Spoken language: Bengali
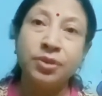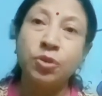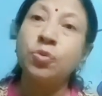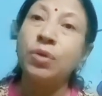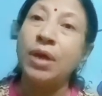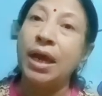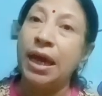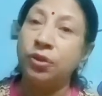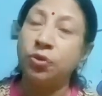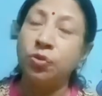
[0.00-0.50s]
তো
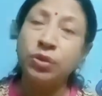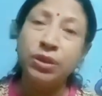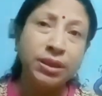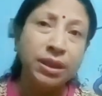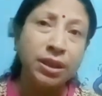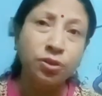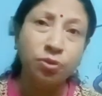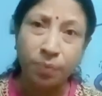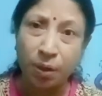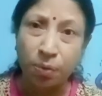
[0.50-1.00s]

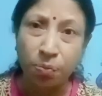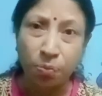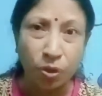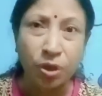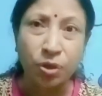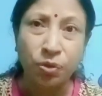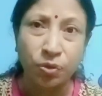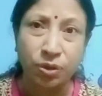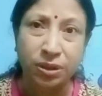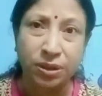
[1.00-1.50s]
এতদিনে তোমার
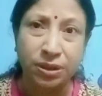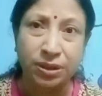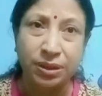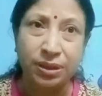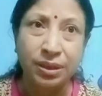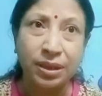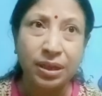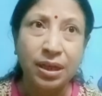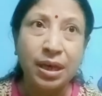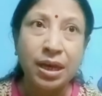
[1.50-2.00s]
মনে হচ্ছে
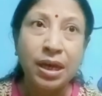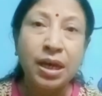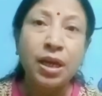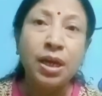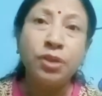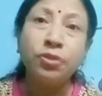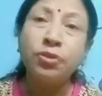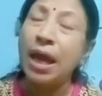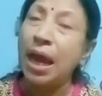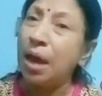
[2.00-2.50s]

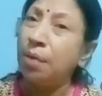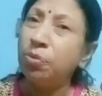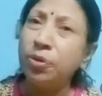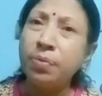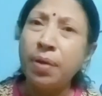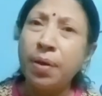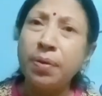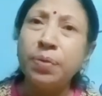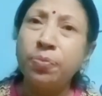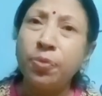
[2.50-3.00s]
তো
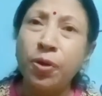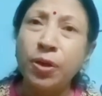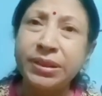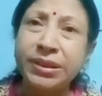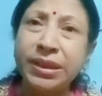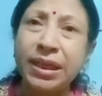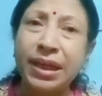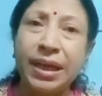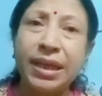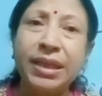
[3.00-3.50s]
এমনভাবে
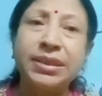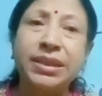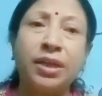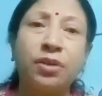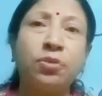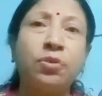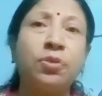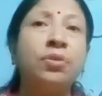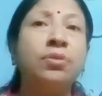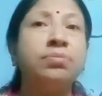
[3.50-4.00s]
বলছিলে
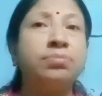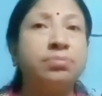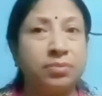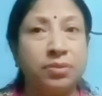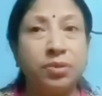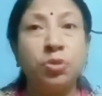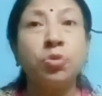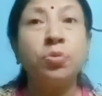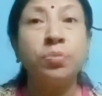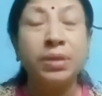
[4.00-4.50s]
যেন
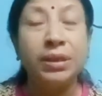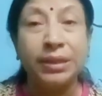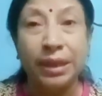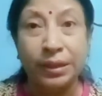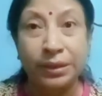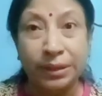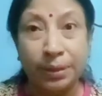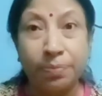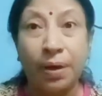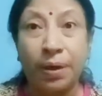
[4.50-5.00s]
তুমি
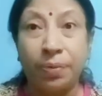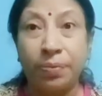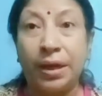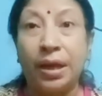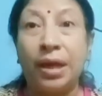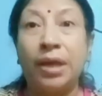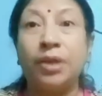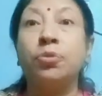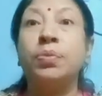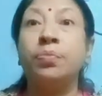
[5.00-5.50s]
দেখতে পারবে
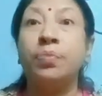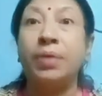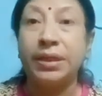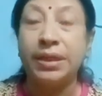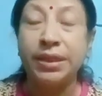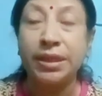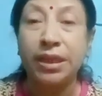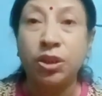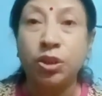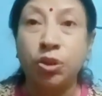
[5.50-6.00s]
না তুমি
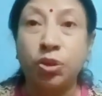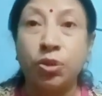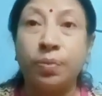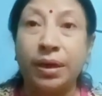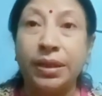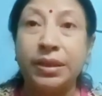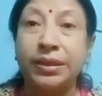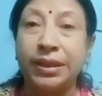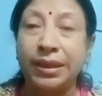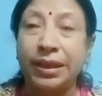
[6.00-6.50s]
বেরিয়ে যাচ্ছ
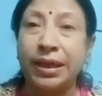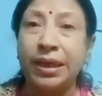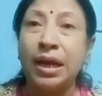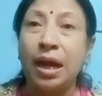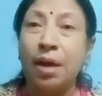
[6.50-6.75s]
বাড়ি থেকে